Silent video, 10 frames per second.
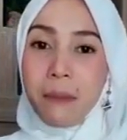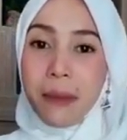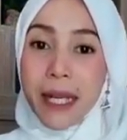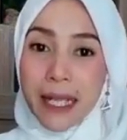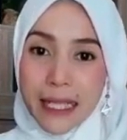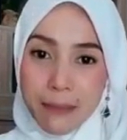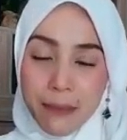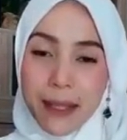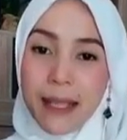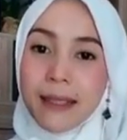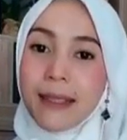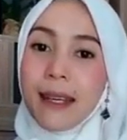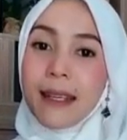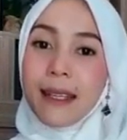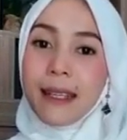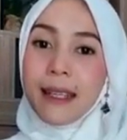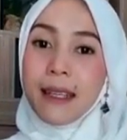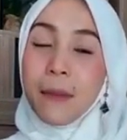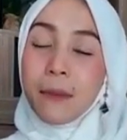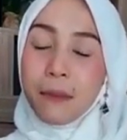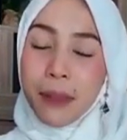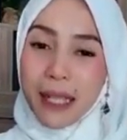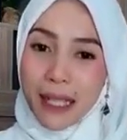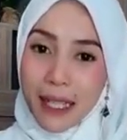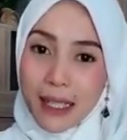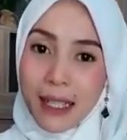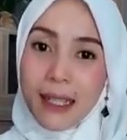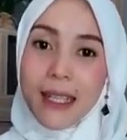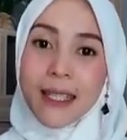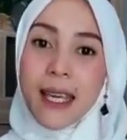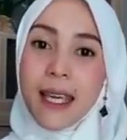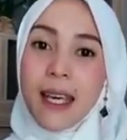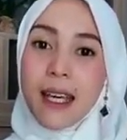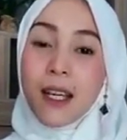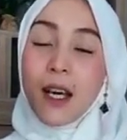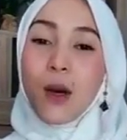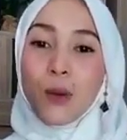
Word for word: Pada kesempatan kali ini, perkenankanlah saya